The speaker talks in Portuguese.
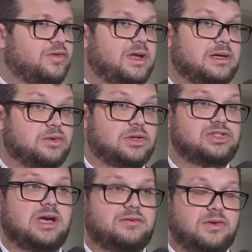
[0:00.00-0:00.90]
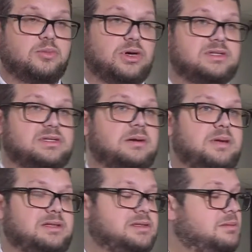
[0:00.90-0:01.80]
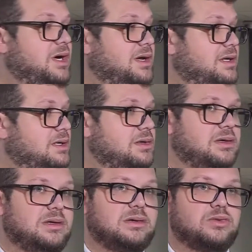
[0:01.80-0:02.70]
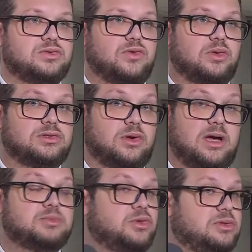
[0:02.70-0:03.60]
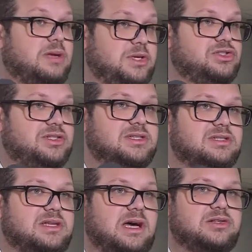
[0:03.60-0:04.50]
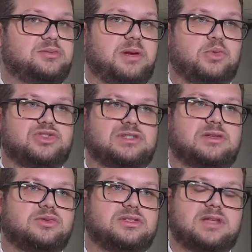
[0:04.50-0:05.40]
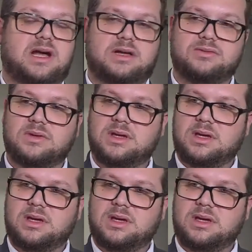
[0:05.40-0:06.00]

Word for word: governador já afirmou essa semana que os voos são absolutamente necessários para a boa gestão do Estado